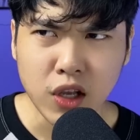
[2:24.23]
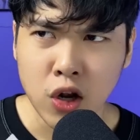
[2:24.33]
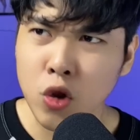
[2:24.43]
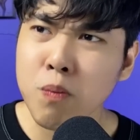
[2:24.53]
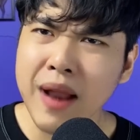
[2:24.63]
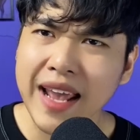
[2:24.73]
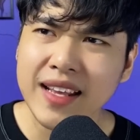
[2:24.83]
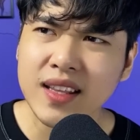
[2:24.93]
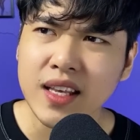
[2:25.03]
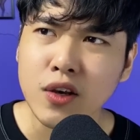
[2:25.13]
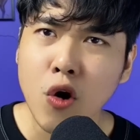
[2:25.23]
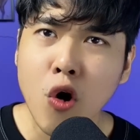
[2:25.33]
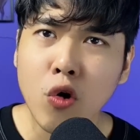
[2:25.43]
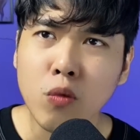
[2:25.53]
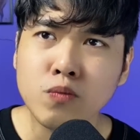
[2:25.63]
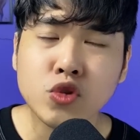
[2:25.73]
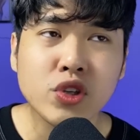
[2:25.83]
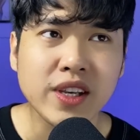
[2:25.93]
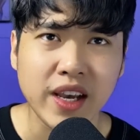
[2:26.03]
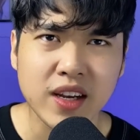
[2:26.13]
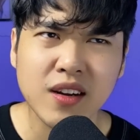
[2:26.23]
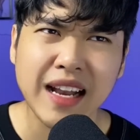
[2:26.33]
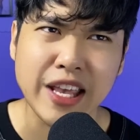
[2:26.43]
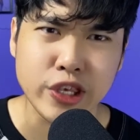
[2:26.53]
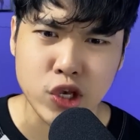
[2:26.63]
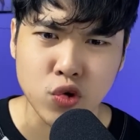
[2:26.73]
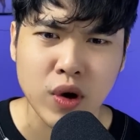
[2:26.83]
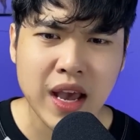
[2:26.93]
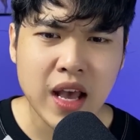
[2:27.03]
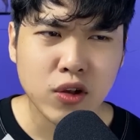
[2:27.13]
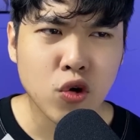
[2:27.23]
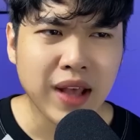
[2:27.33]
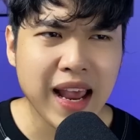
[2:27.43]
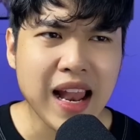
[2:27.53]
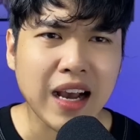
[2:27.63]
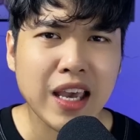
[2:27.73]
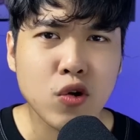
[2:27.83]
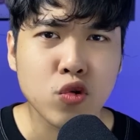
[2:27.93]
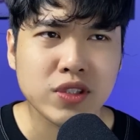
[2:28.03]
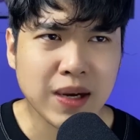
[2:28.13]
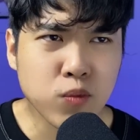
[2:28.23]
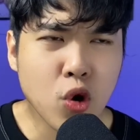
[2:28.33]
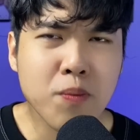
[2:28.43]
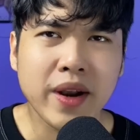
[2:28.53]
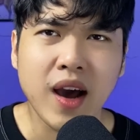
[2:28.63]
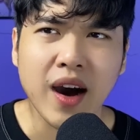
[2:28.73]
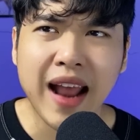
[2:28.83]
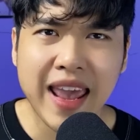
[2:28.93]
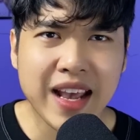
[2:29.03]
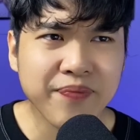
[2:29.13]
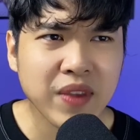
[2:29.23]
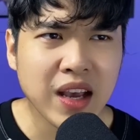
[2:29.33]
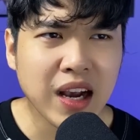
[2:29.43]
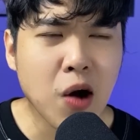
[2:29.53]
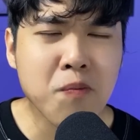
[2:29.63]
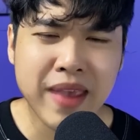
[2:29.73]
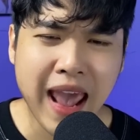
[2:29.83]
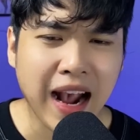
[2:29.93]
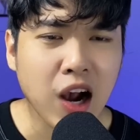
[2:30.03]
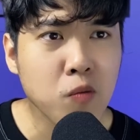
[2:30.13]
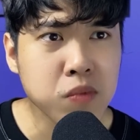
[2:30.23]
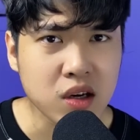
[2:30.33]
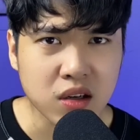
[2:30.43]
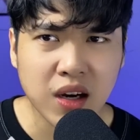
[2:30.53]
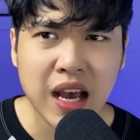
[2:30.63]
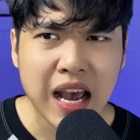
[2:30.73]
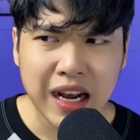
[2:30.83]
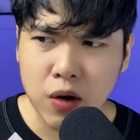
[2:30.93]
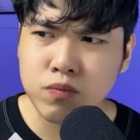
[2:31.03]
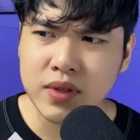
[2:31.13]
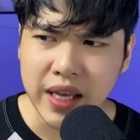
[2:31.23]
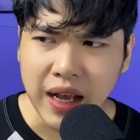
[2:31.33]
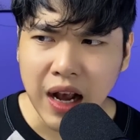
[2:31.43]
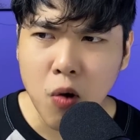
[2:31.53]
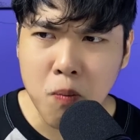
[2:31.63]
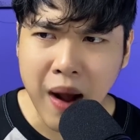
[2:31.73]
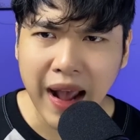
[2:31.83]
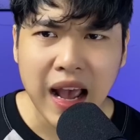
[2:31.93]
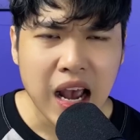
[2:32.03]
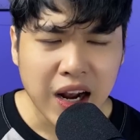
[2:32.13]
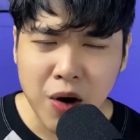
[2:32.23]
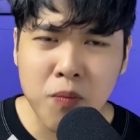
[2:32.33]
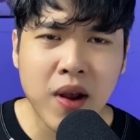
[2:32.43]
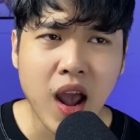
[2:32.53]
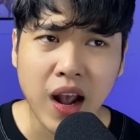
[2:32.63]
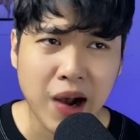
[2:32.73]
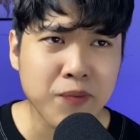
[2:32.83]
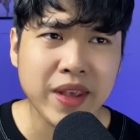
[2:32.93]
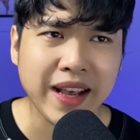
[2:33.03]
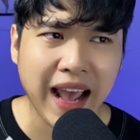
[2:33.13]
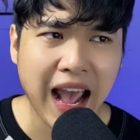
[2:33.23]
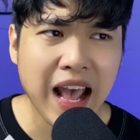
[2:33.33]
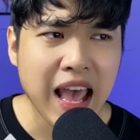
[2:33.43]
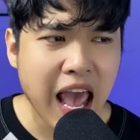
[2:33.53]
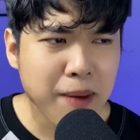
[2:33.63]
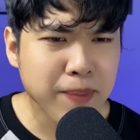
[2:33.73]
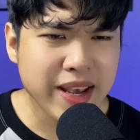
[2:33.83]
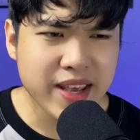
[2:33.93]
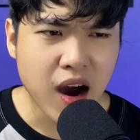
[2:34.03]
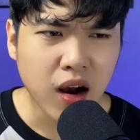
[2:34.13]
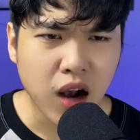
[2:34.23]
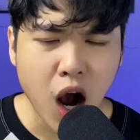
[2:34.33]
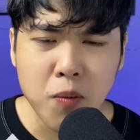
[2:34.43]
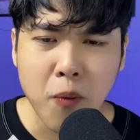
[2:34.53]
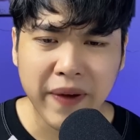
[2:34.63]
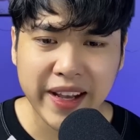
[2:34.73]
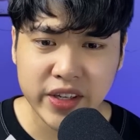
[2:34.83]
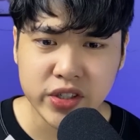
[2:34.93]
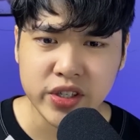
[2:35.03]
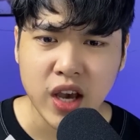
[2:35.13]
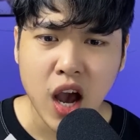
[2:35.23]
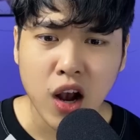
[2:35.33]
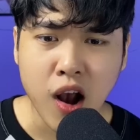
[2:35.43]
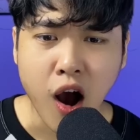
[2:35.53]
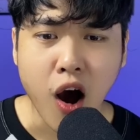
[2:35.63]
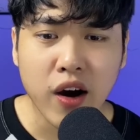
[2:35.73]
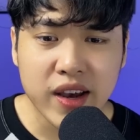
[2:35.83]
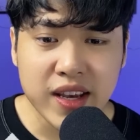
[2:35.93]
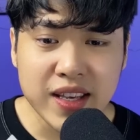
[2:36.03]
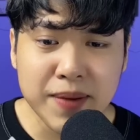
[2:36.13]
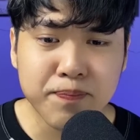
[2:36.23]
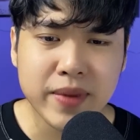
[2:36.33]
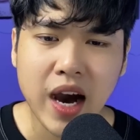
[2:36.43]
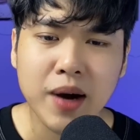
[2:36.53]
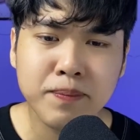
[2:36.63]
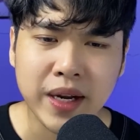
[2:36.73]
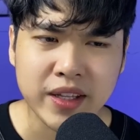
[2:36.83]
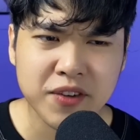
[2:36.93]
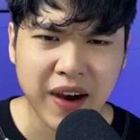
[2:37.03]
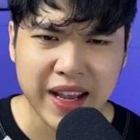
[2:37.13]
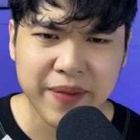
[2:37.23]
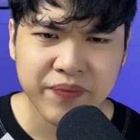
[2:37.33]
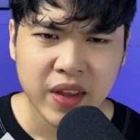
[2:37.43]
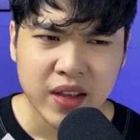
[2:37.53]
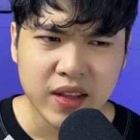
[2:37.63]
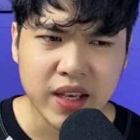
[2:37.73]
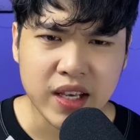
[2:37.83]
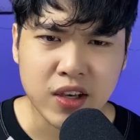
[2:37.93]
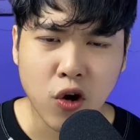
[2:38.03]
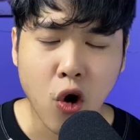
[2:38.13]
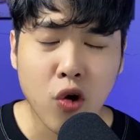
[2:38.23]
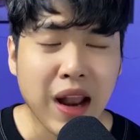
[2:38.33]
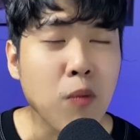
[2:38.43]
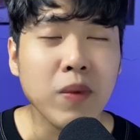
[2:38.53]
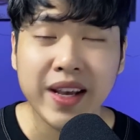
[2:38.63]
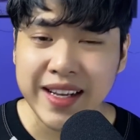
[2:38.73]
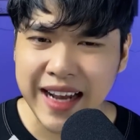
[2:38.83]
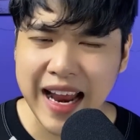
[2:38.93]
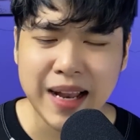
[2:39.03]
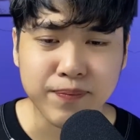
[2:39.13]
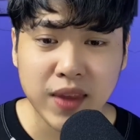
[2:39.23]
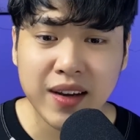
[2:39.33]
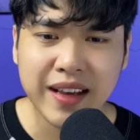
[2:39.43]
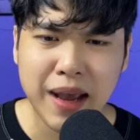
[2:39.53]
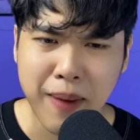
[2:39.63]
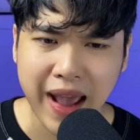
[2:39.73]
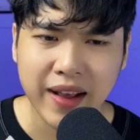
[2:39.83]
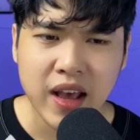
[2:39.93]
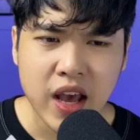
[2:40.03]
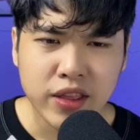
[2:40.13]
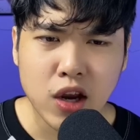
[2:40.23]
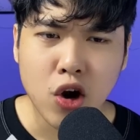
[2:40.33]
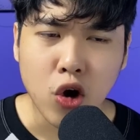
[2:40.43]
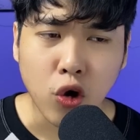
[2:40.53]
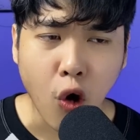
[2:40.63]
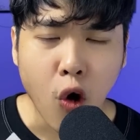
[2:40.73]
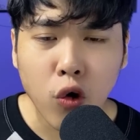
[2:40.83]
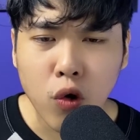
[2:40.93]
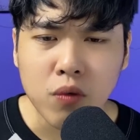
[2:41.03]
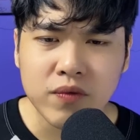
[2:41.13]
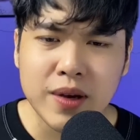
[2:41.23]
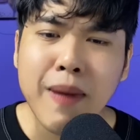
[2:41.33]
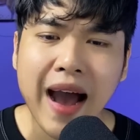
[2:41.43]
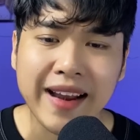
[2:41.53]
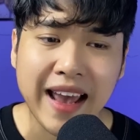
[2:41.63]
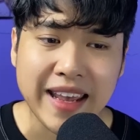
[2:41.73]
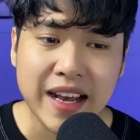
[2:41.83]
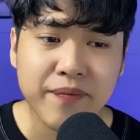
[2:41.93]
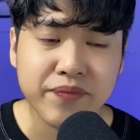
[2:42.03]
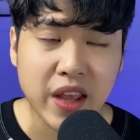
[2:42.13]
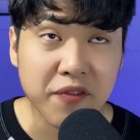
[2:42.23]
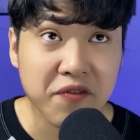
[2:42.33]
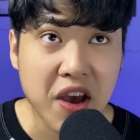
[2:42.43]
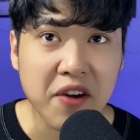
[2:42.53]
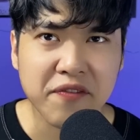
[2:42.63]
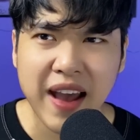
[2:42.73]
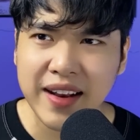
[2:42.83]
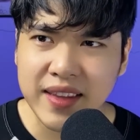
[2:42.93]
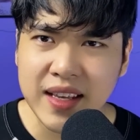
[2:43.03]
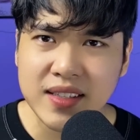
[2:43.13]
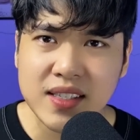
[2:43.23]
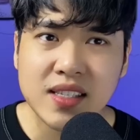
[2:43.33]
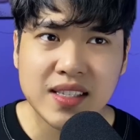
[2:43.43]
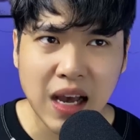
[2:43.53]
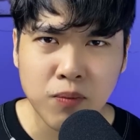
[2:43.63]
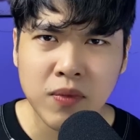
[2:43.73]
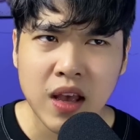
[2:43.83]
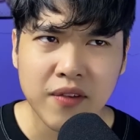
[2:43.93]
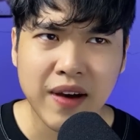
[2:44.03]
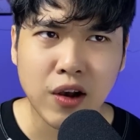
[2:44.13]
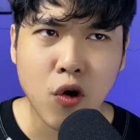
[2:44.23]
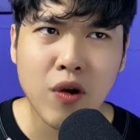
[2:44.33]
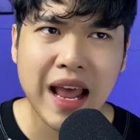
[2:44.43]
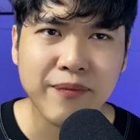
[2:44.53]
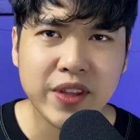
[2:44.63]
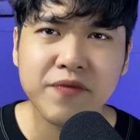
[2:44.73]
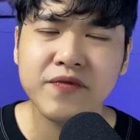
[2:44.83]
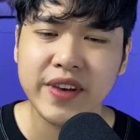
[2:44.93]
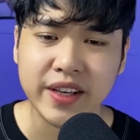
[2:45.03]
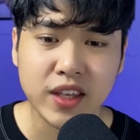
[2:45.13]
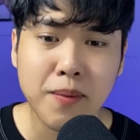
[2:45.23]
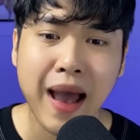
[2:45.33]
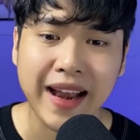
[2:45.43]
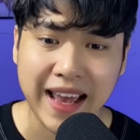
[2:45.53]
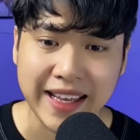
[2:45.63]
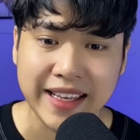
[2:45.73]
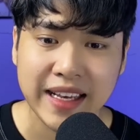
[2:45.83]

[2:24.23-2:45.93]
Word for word: Lúc này thì cô cũng suy nghĩ rất là nhiều. Cô thấy là cái cuộc sống của mình ở đây á, không nhà không cửa, không tiền không bạc, không nghề ngỗng gì cả. Bây giờ có một cái người ngỏ ý giúp đỡ mình như vậy á, thì cổ đồng ý ngay lập tức các bạn. Thế rồi cổ cùng với bà này á, để về Phan Thiết sinh sống và cổ làm giúp việc cho bà này.